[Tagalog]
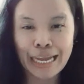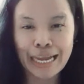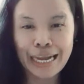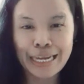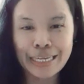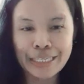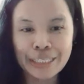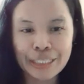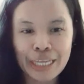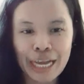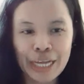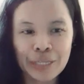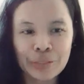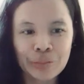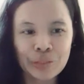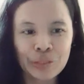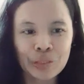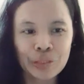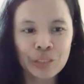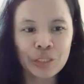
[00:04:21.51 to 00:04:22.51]
sa ano
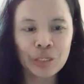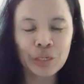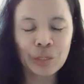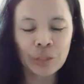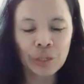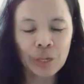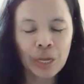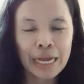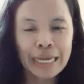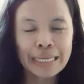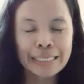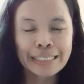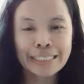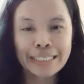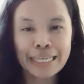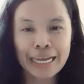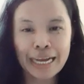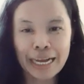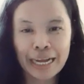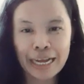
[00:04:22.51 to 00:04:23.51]
ninyo,
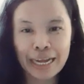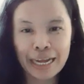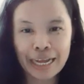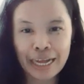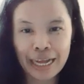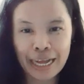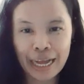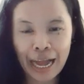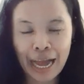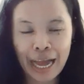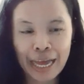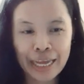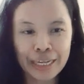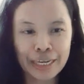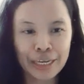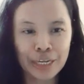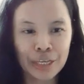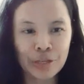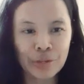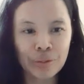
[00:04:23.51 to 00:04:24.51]
sa ari
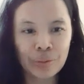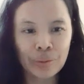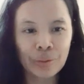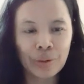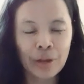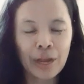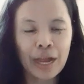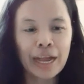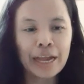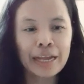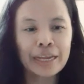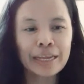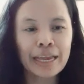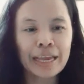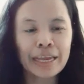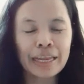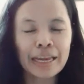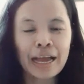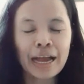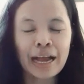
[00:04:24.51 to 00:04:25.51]
ninyo
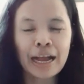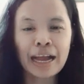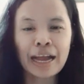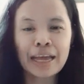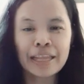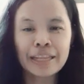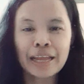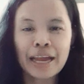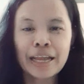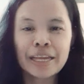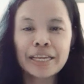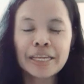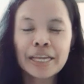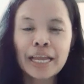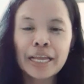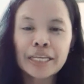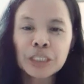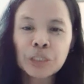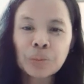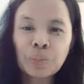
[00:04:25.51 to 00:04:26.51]
kailangan ay
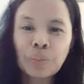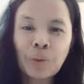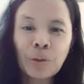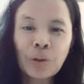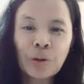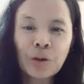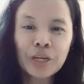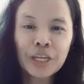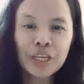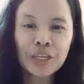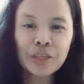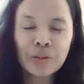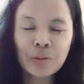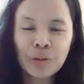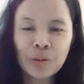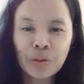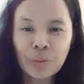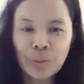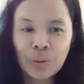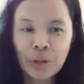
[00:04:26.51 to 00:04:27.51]
i-explore
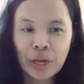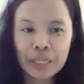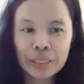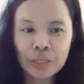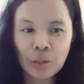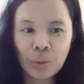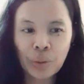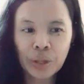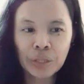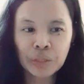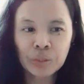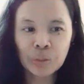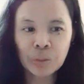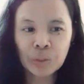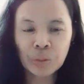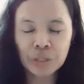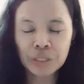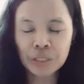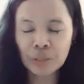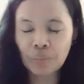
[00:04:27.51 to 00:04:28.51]
ninyo yung katawan
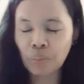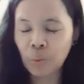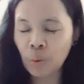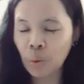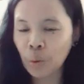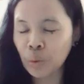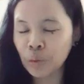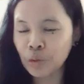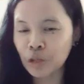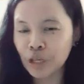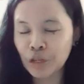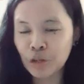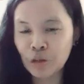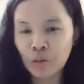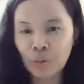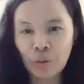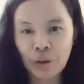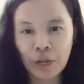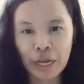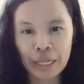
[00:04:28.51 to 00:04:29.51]
nyo sa buo
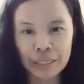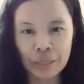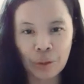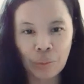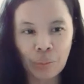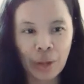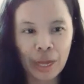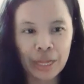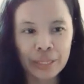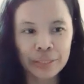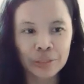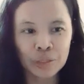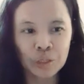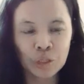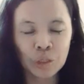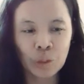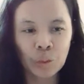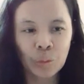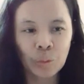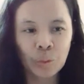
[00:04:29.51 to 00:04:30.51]
ninyong katawan.
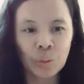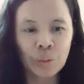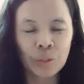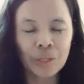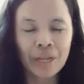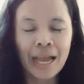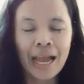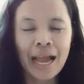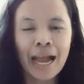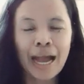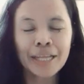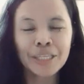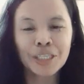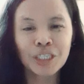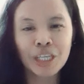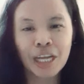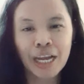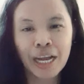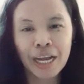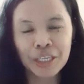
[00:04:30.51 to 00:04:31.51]
So yun. At
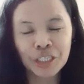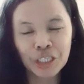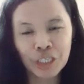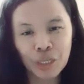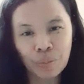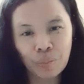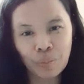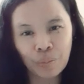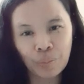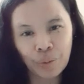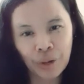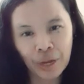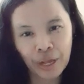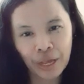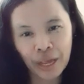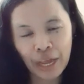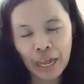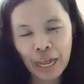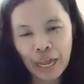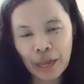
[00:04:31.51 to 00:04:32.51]
saka
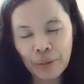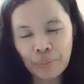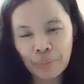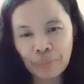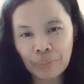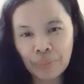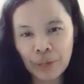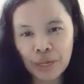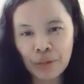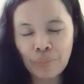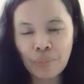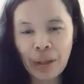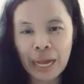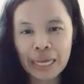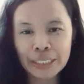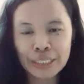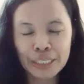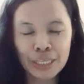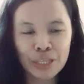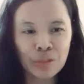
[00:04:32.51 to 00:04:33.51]
syempre,
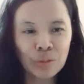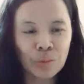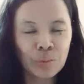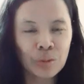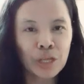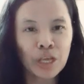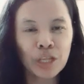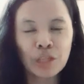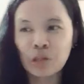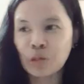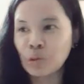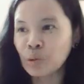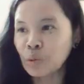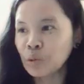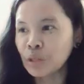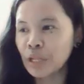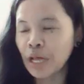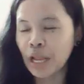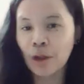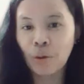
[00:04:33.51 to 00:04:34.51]
himasin nyo din yung
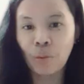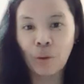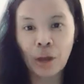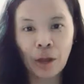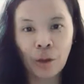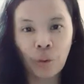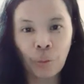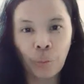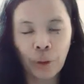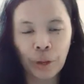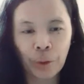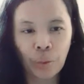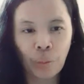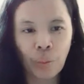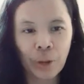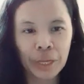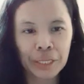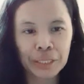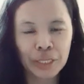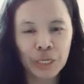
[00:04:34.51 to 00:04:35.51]
dalawang
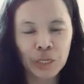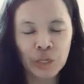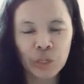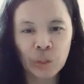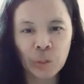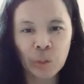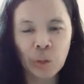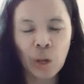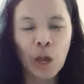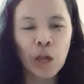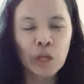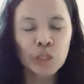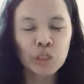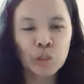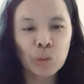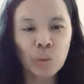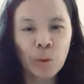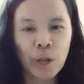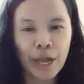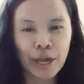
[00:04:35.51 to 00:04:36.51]
kwek-kwek ninyo.
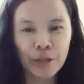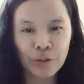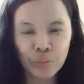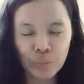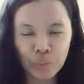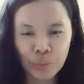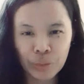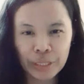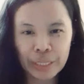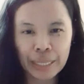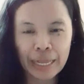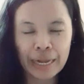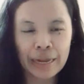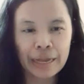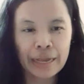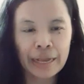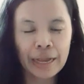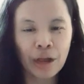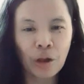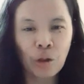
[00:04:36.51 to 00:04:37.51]
So ganun
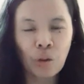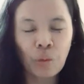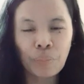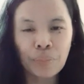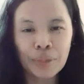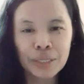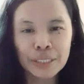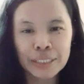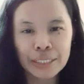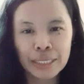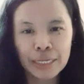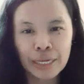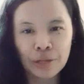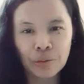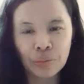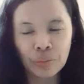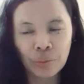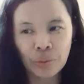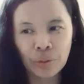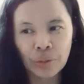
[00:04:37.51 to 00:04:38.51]
talaga upang sa
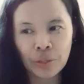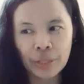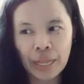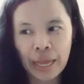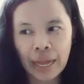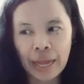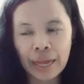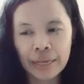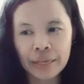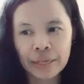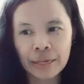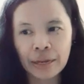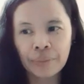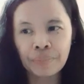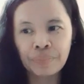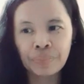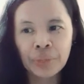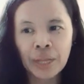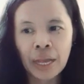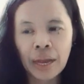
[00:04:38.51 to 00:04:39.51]
ganoon ay uh,
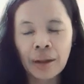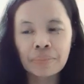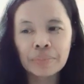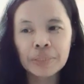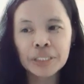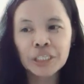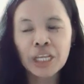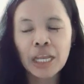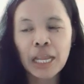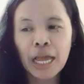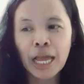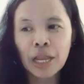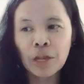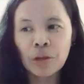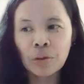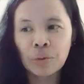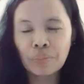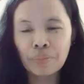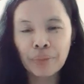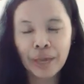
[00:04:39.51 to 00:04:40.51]
mas
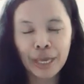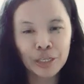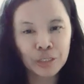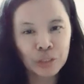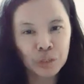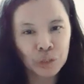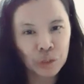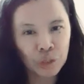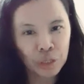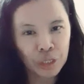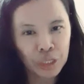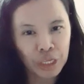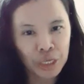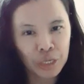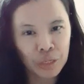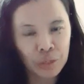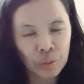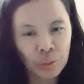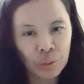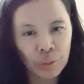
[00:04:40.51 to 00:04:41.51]
lalong ma-enjoy
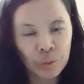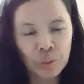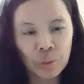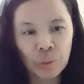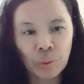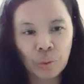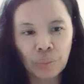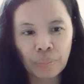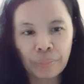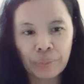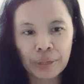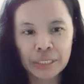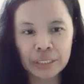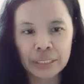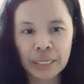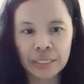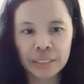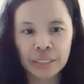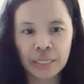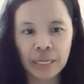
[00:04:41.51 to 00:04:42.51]
ninyo yung
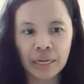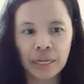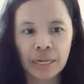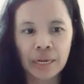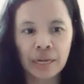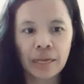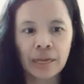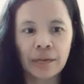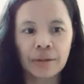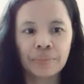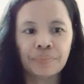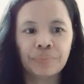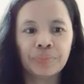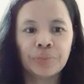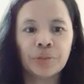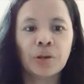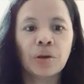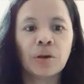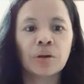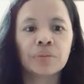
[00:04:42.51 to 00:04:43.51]
pagsasarili.
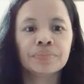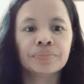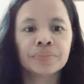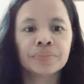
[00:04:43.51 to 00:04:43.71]
No?